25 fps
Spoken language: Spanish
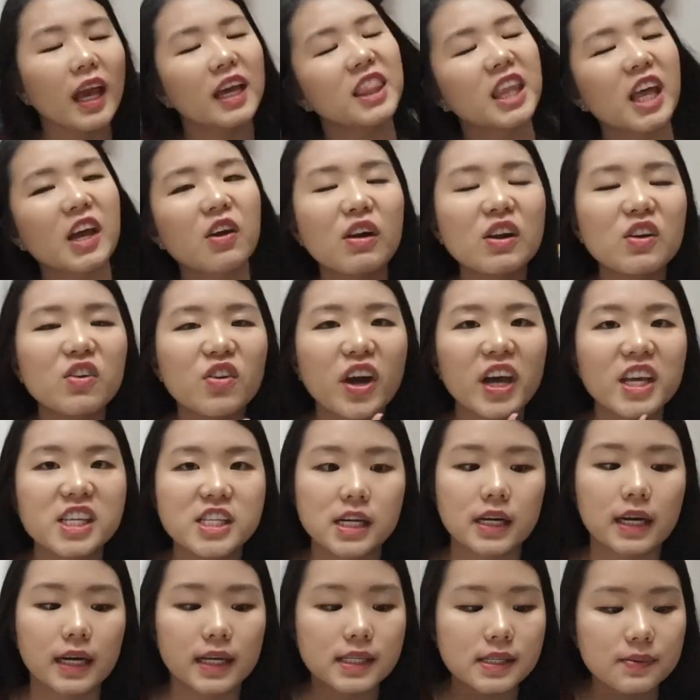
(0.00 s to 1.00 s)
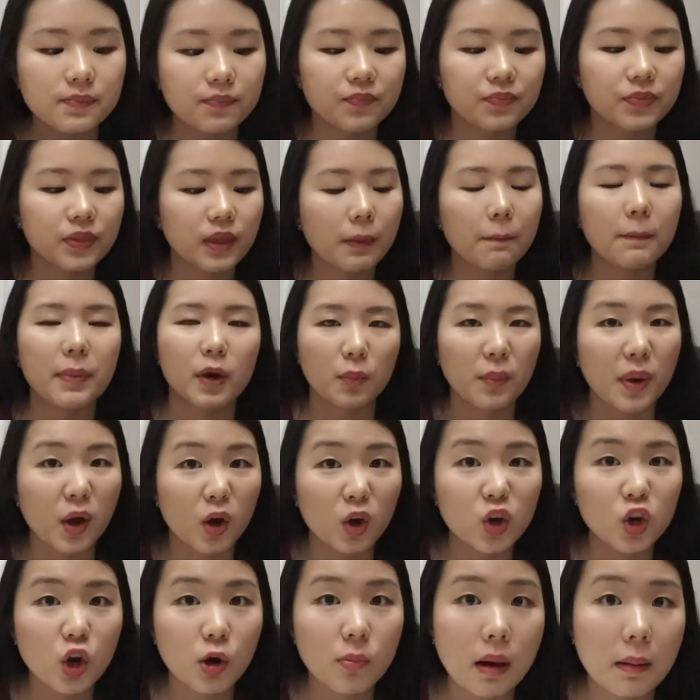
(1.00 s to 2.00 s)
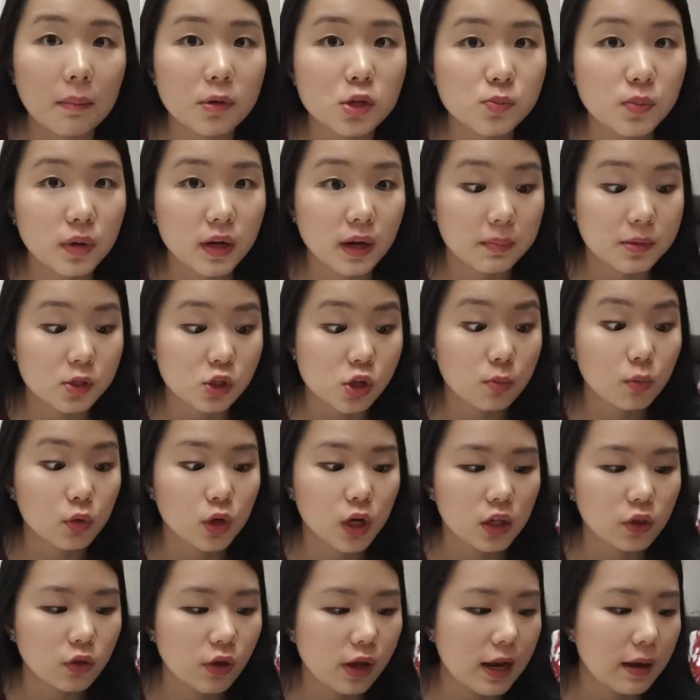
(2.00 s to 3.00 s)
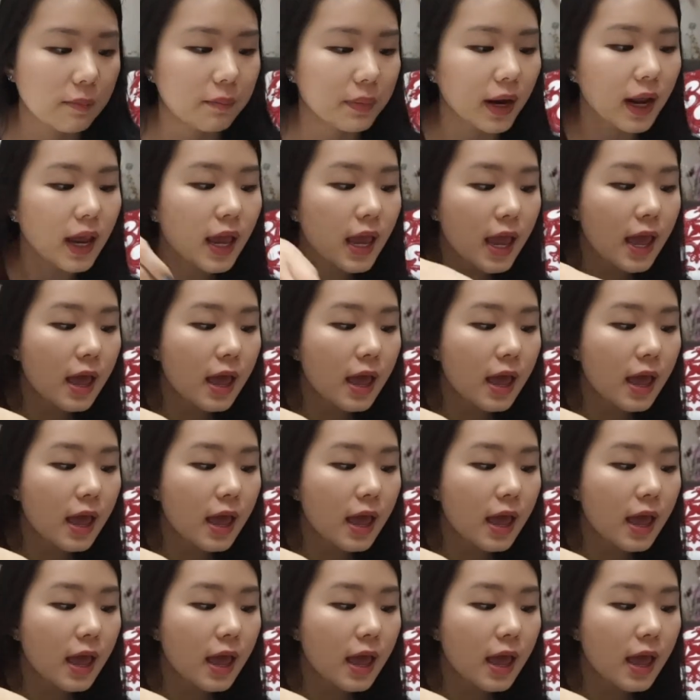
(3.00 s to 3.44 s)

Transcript: tengo algo que decirles. Pero mejor comamos porque me estoy muriendo del hambre.